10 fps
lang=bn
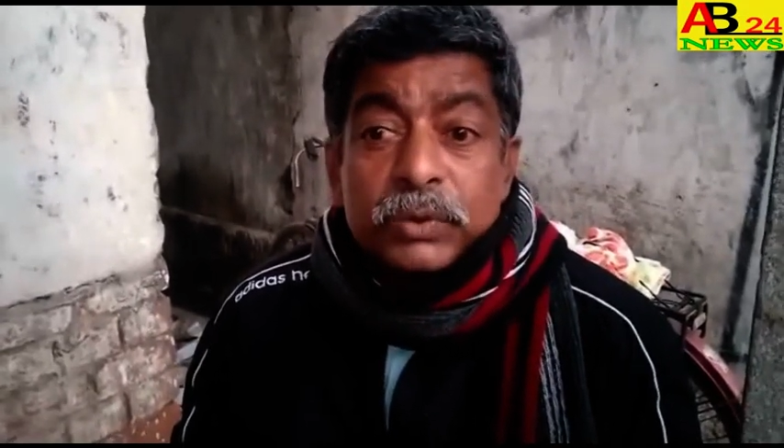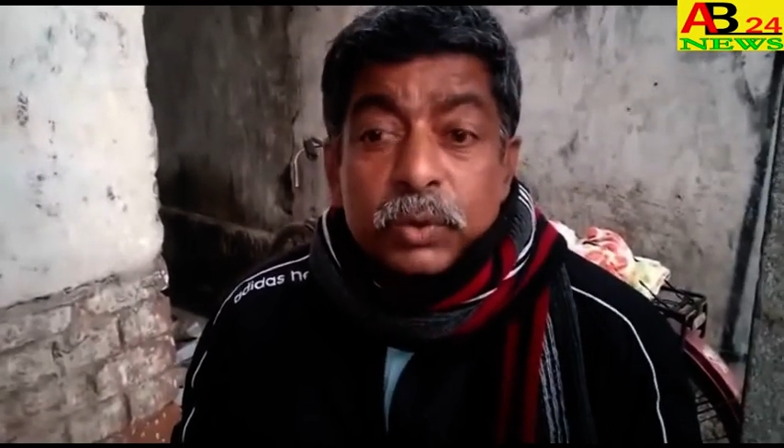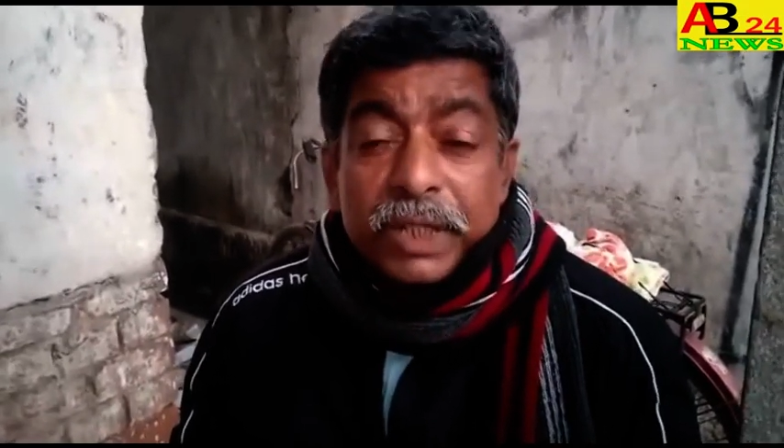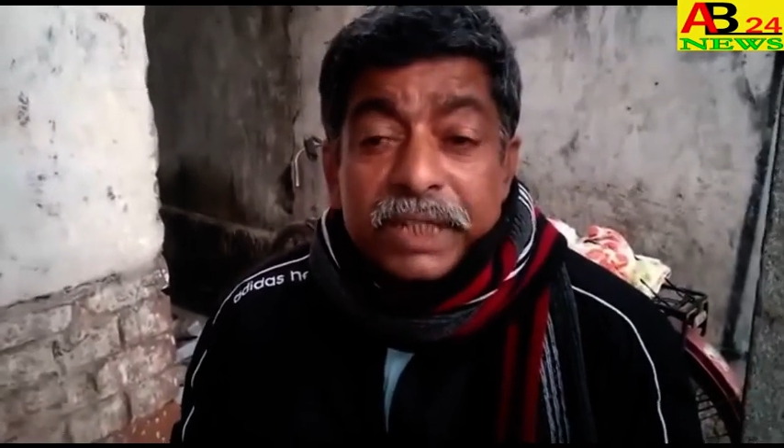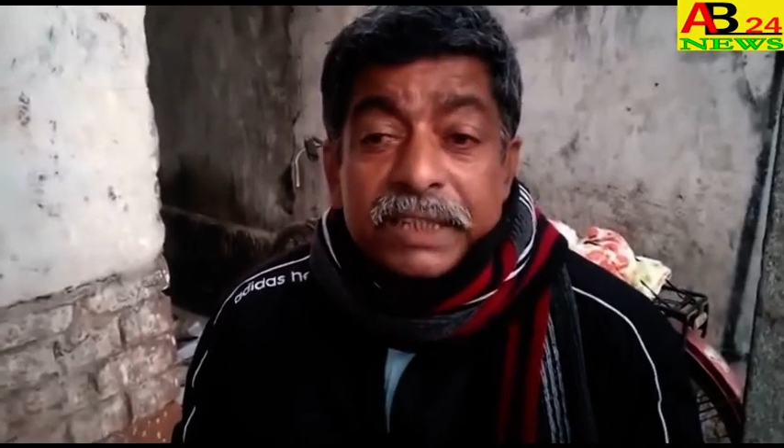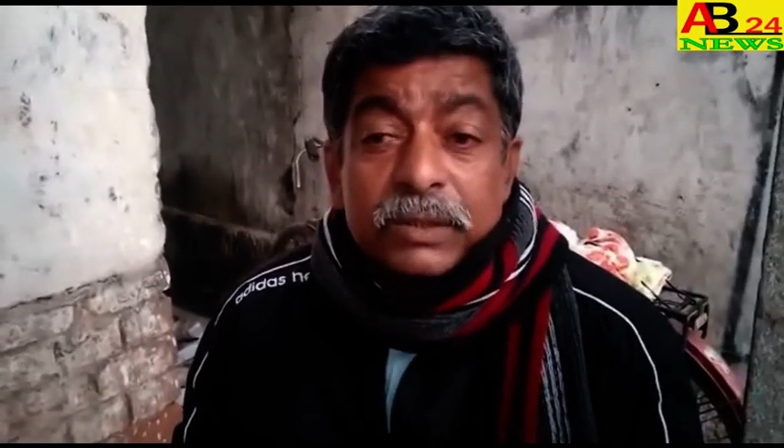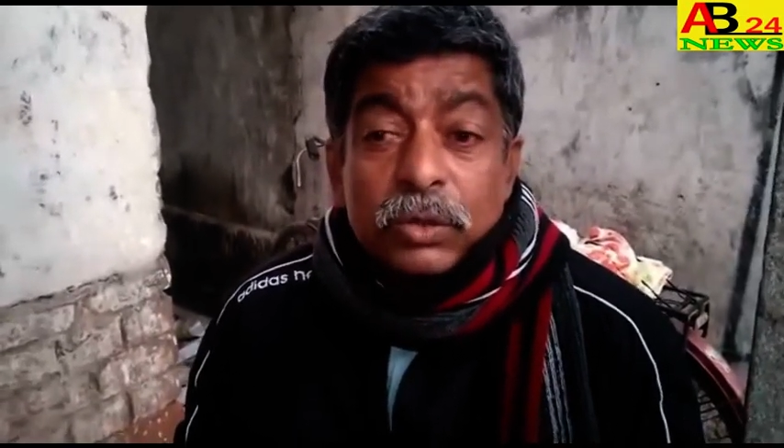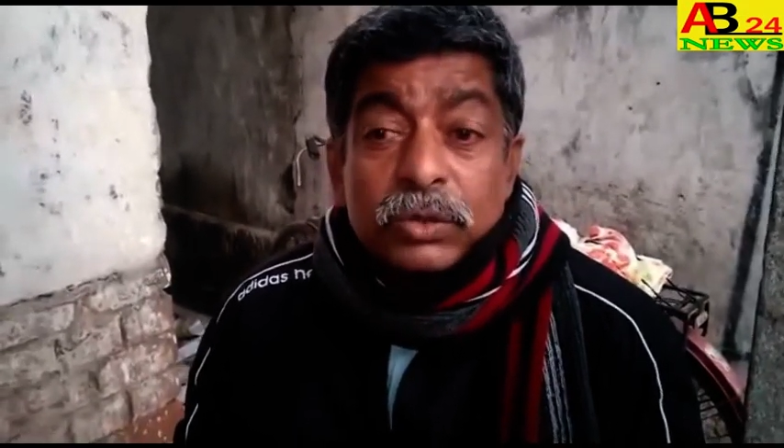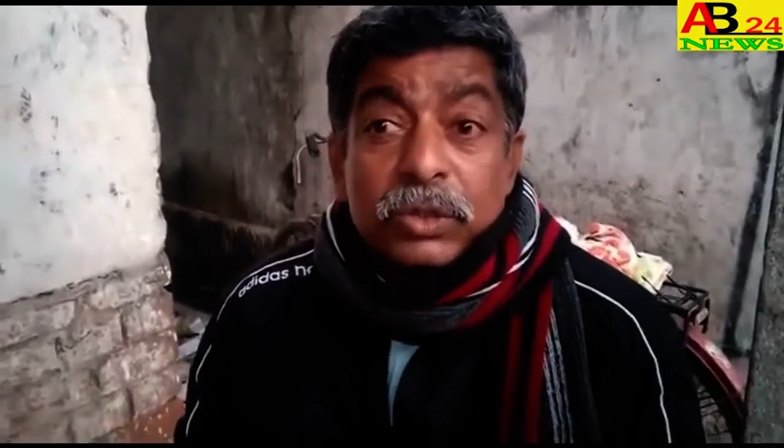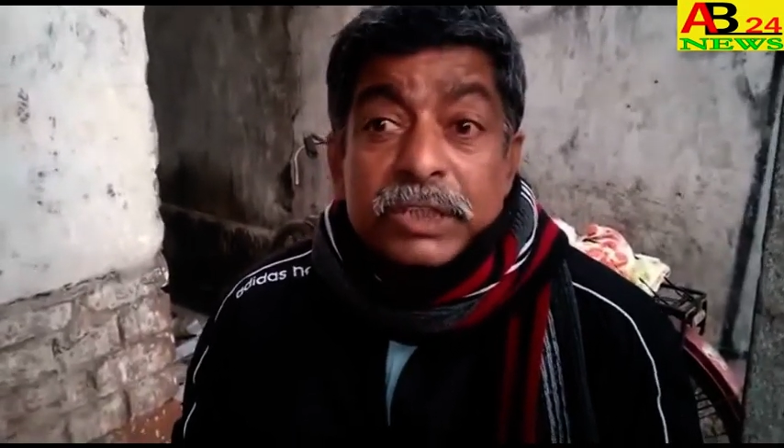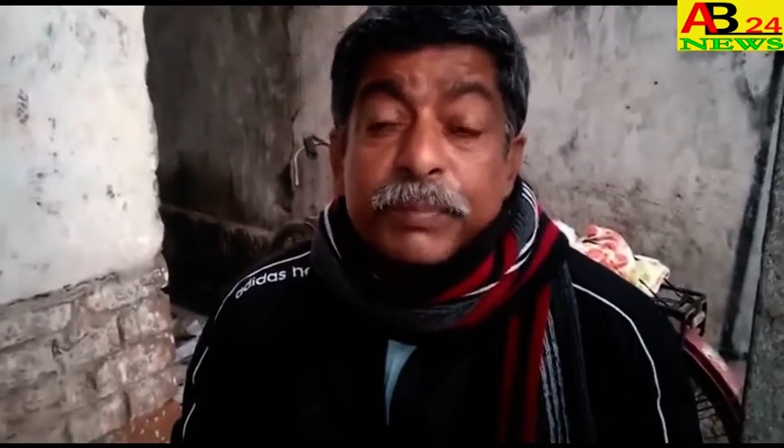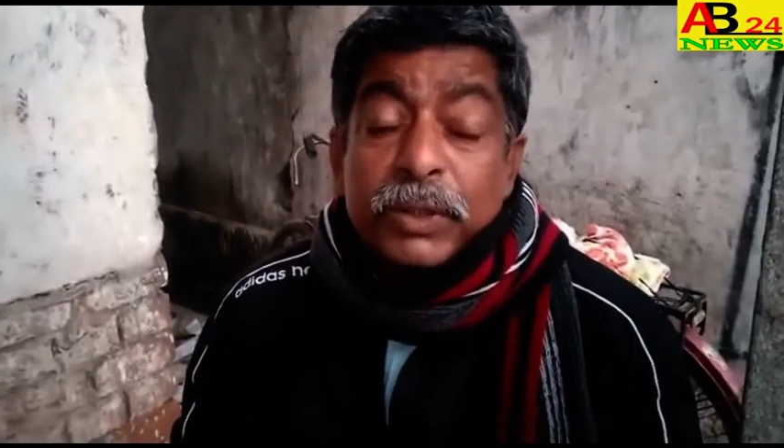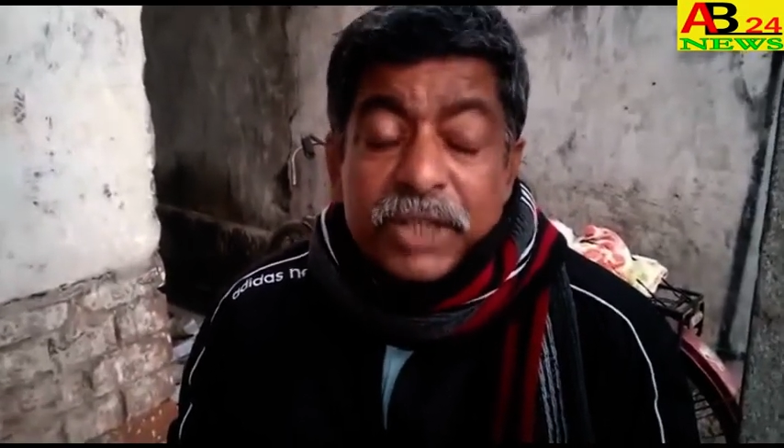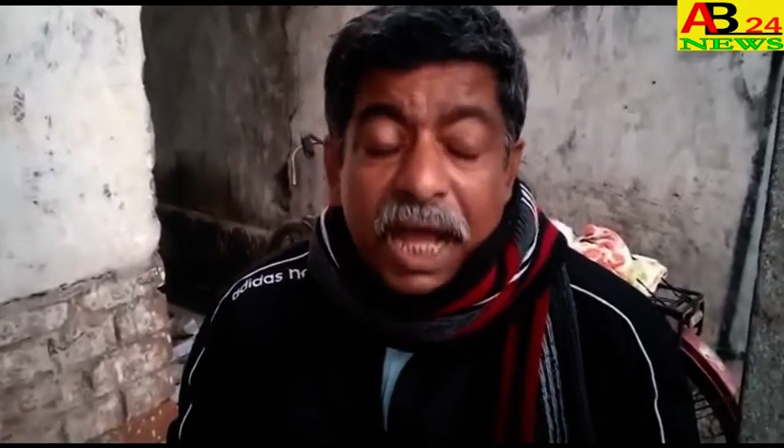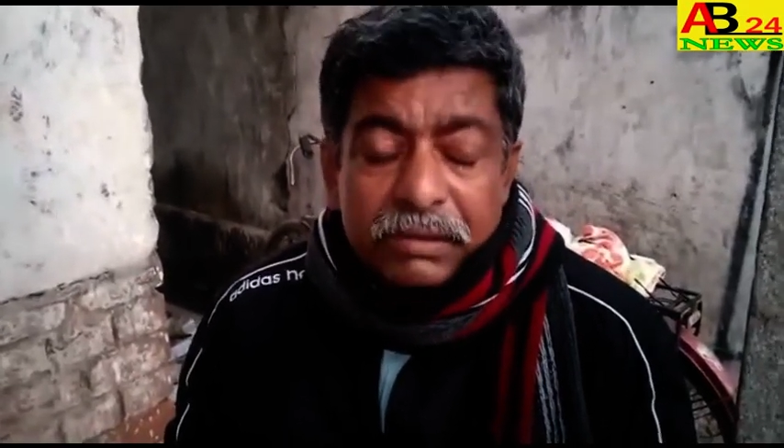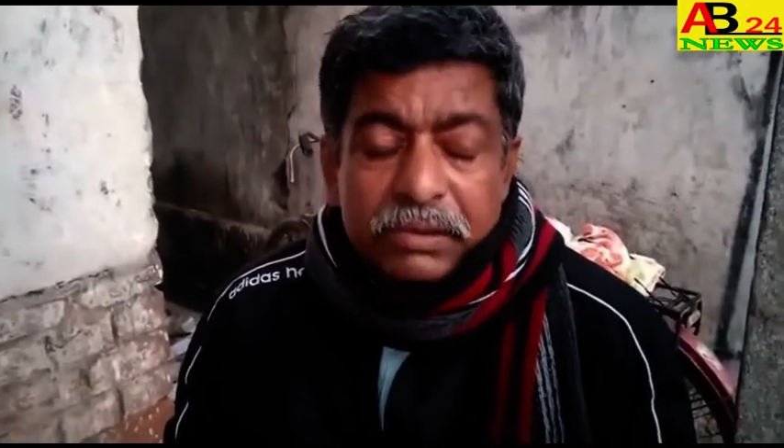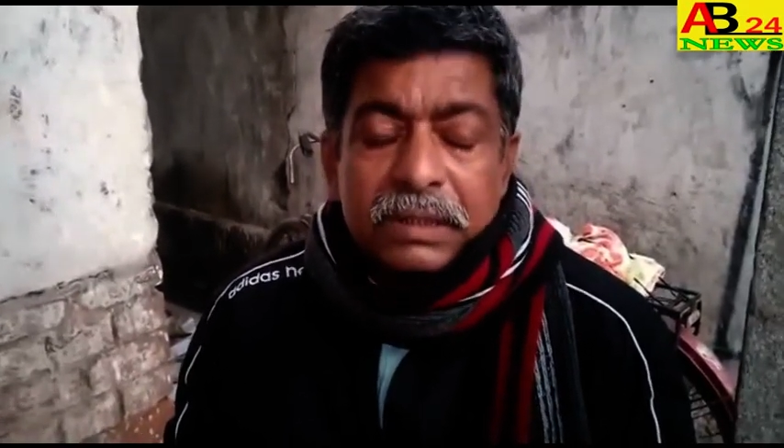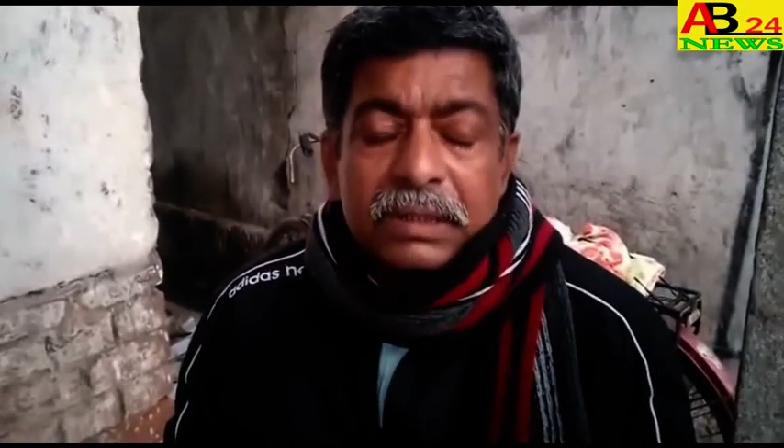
দুর্নীতিগ্রস্ত যে পঞ্চায়েত